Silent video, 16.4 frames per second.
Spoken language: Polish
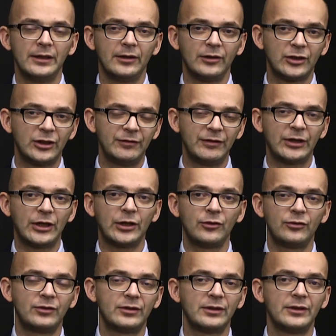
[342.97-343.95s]

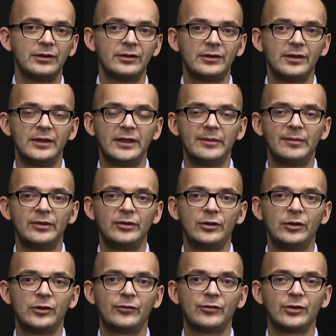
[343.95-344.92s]
odświeżający sentyment do
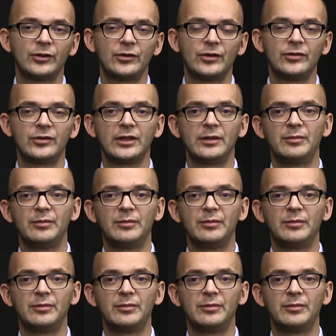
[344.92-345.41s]
rynków wschodzących